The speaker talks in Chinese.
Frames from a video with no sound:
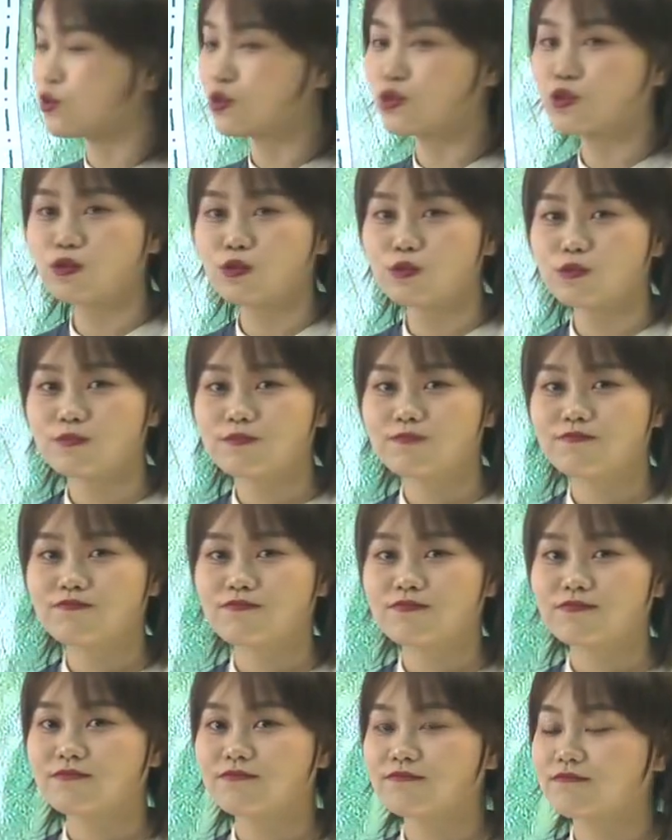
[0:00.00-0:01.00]
树，
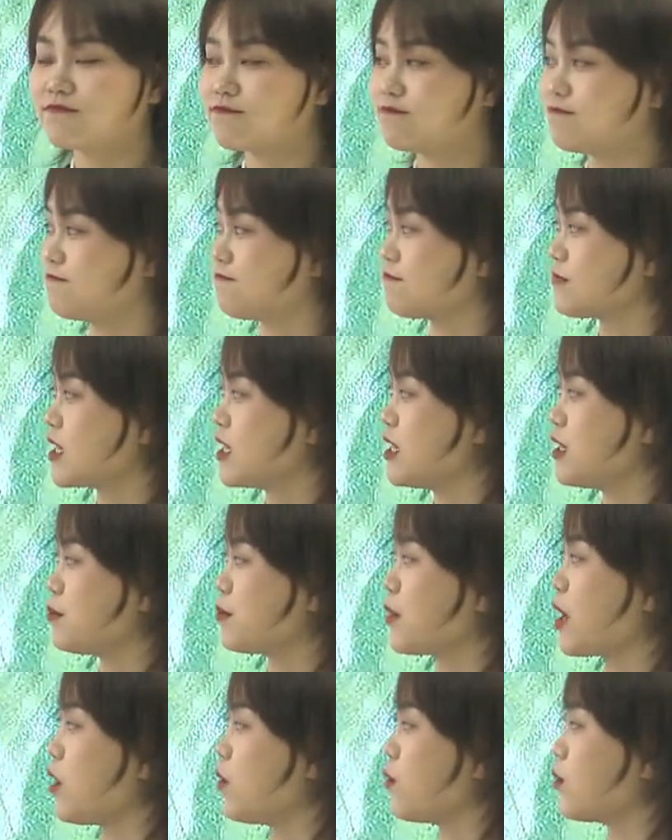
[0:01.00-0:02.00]
嗯，
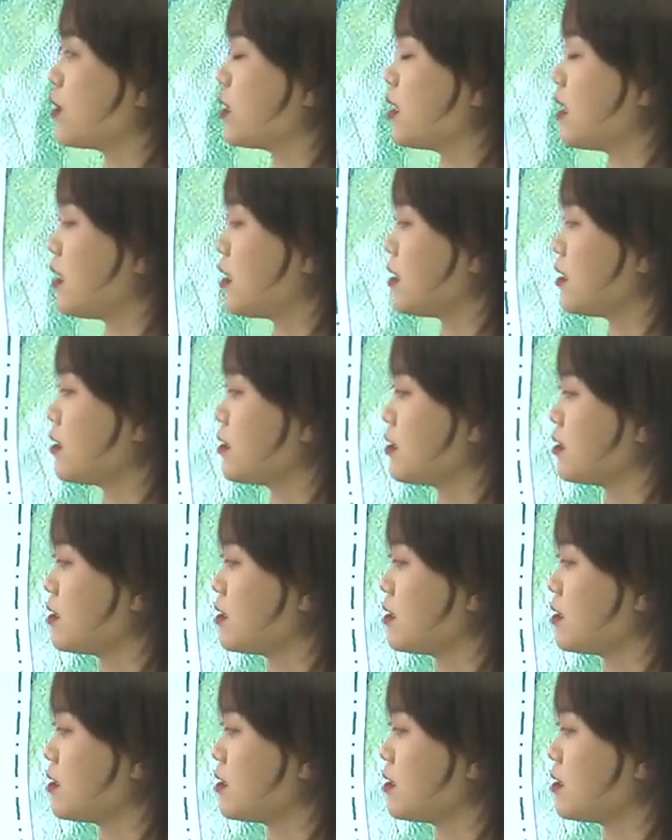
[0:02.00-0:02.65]
描绘了